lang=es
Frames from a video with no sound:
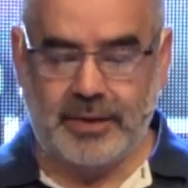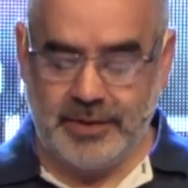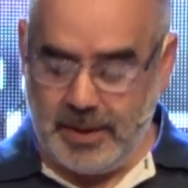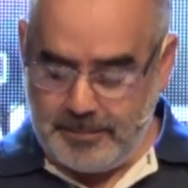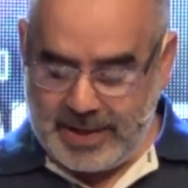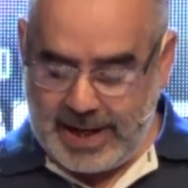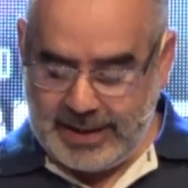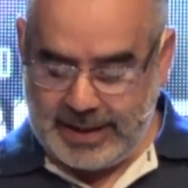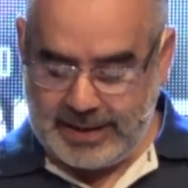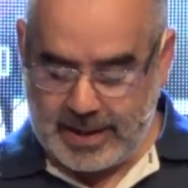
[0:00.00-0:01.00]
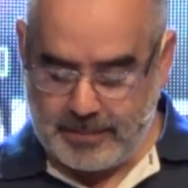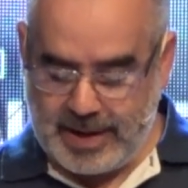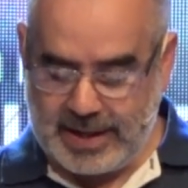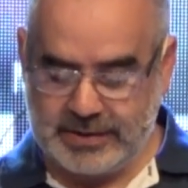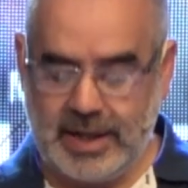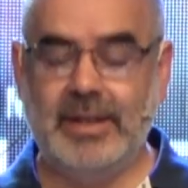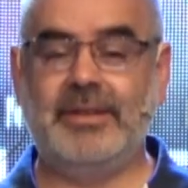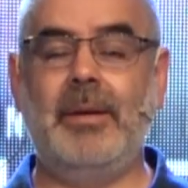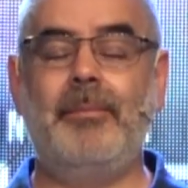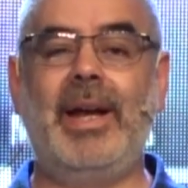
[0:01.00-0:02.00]
siempre hay que dar más,
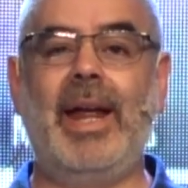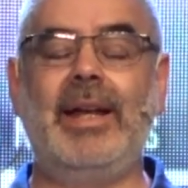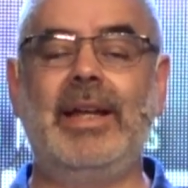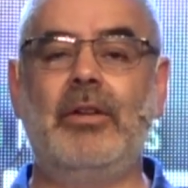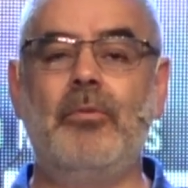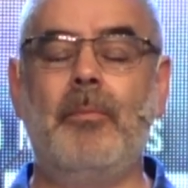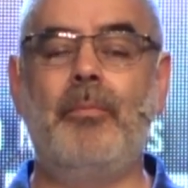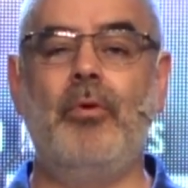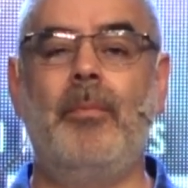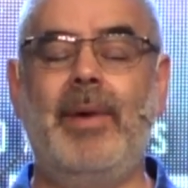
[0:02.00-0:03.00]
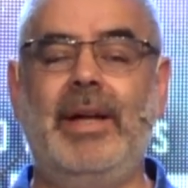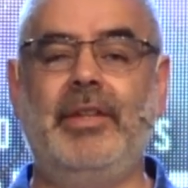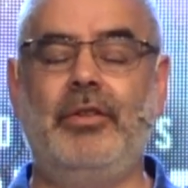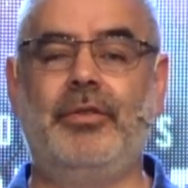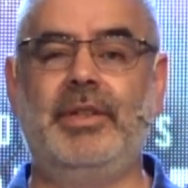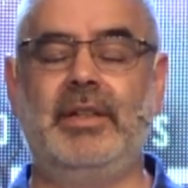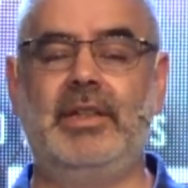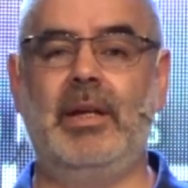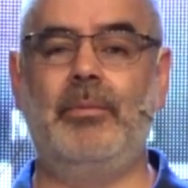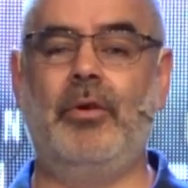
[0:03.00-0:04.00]
siempre hay que dar un plus más en donde
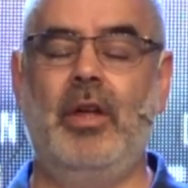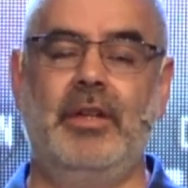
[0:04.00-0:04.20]
estemos.